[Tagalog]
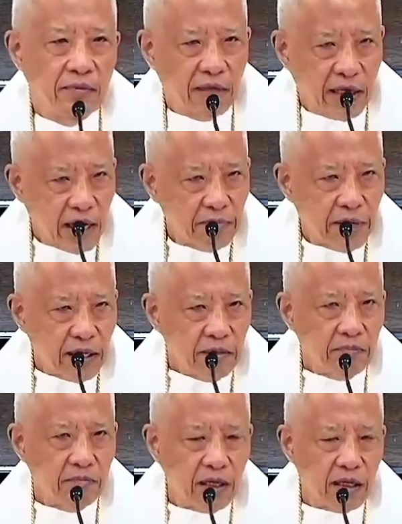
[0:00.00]

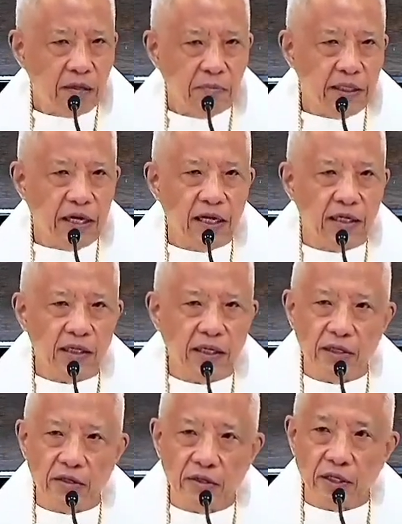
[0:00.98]
Maraming mga
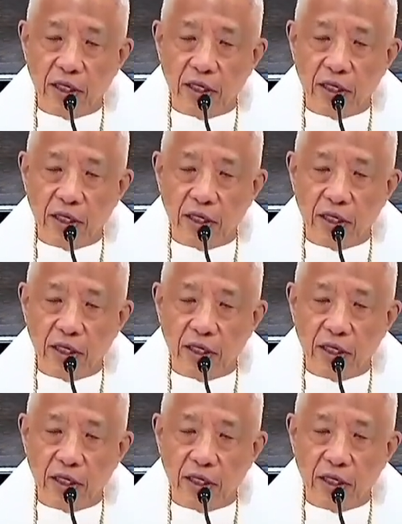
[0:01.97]
kabataan ngayon,